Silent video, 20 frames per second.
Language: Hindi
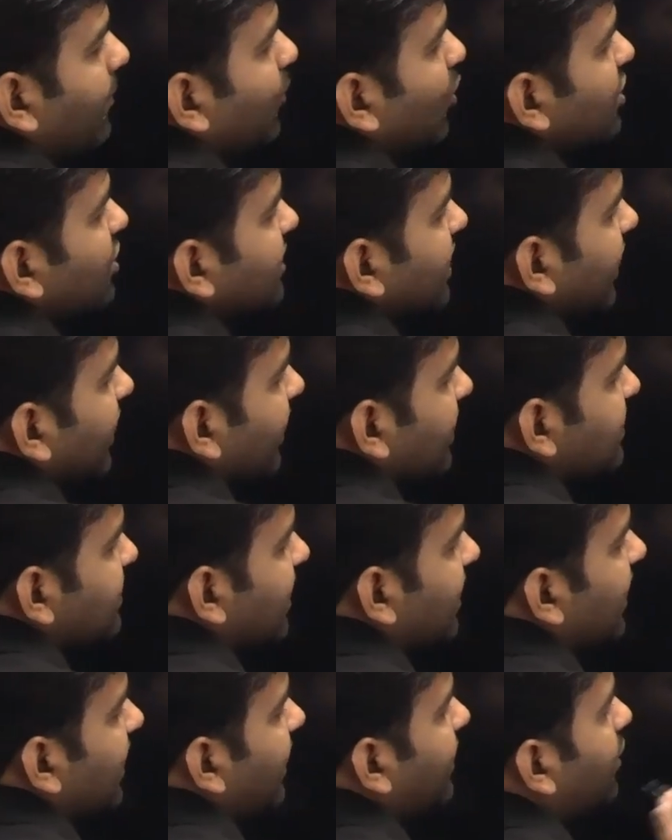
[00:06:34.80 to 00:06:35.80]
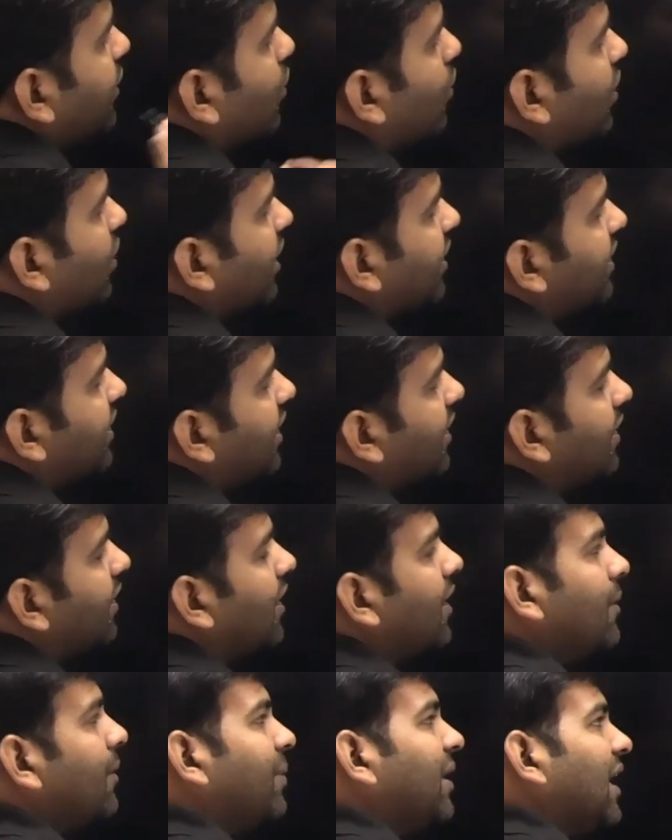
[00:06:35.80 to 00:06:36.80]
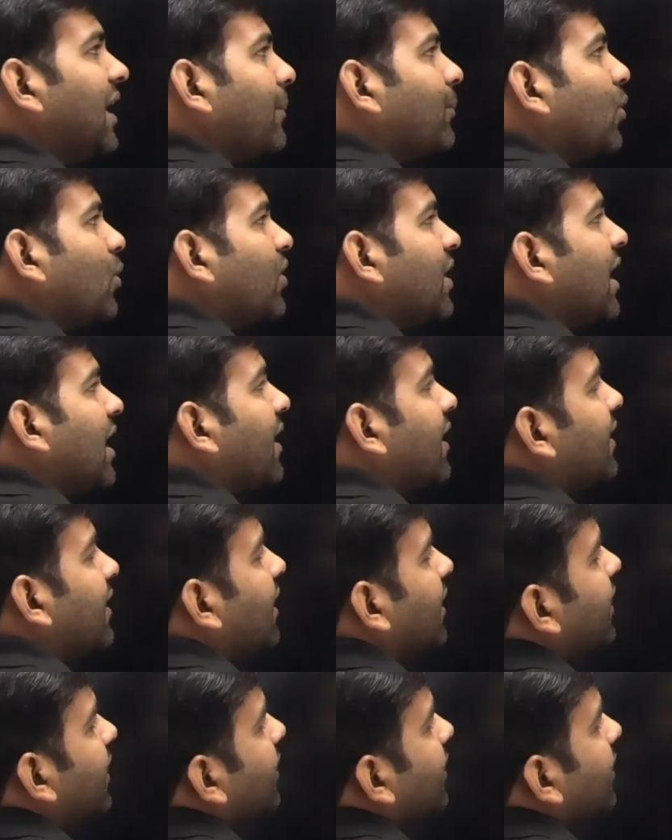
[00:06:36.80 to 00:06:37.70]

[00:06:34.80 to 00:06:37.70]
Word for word: इस तरीके से एक लाइन ड्रॉ करनी है फिर आपको क्या करना है